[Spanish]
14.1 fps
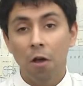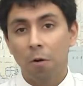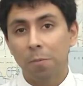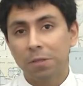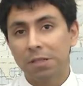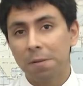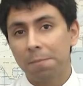
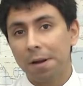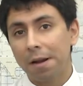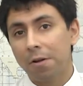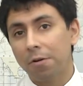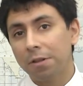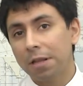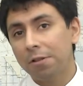Como siempre
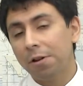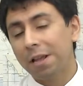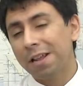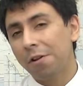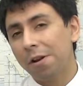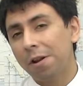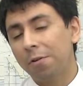recordándoles
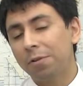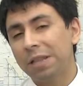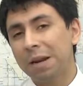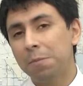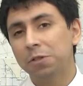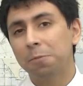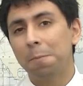que nos
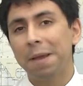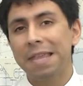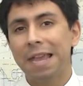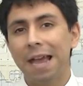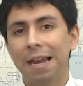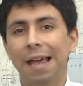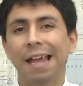reencontramos
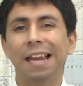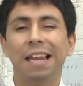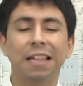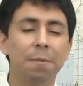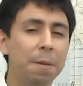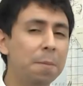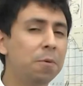mañana en
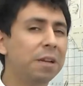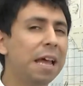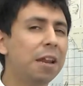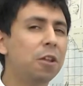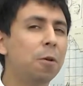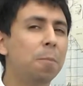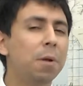este mismo
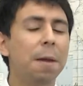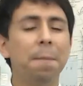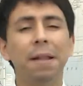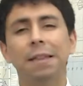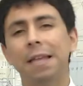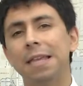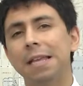horario por las
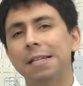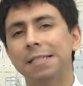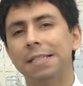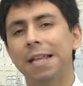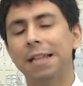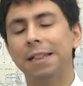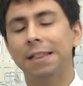
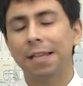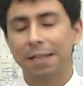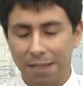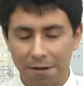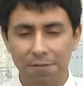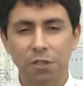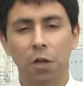pantallas de Tech
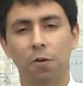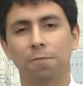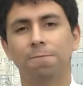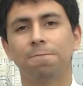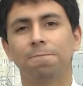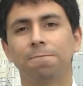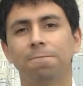Televisión.